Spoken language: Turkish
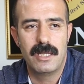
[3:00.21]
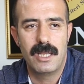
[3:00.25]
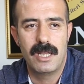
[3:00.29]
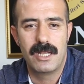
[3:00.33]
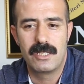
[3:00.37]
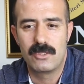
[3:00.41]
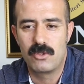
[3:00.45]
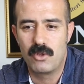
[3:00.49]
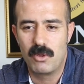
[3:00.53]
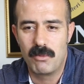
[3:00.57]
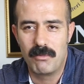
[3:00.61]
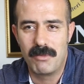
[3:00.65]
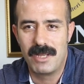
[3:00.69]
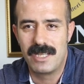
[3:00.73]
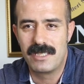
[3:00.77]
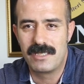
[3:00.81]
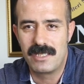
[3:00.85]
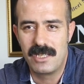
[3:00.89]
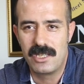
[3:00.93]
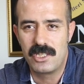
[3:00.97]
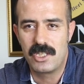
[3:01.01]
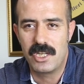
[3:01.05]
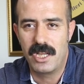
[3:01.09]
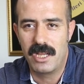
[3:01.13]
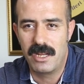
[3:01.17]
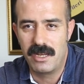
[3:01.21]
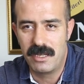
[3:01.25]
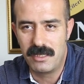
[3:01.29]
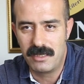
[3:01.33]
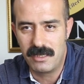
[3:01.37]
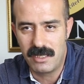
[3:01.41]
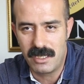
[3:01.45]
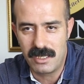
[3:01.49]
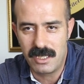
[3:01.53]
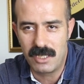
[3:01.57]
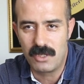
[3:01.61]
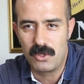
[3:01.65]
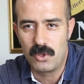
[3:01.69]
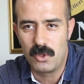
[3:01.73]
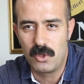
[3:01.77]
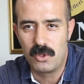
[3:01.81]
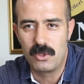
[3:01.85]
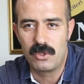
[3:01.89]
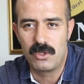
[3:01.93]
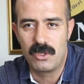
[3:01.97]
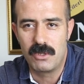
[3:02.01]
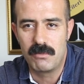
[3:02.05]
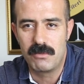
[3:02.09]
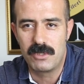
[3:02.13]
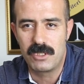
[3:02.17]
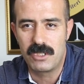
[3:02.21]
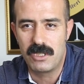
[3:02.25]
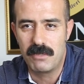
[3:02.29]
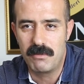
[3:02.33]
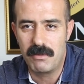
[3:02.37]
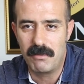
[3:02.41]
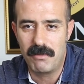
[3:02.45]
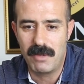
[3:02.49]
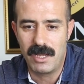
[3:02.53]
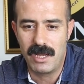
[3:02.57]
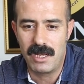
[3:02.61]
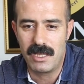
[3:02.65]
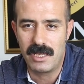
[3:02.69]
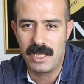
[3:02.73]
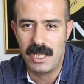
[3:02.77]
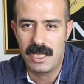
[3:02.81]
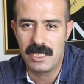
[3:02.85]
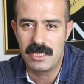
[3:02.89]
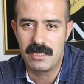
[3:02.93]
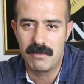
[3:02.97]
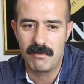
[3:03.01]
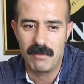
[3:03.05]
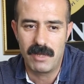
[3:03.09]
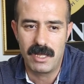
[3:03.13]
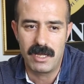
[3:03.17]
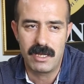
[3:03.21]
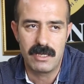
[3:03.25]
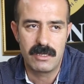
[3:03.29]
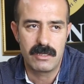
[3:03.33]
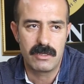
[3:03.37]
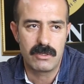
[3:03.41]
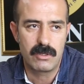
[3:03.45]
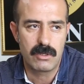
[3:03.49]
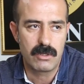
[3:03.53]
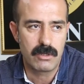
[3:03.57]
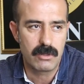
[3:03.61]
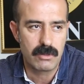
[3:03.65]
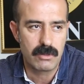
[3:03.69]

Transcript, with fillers: en son Menzil şehrinde de gördüğümüz gibi belli kesimlerin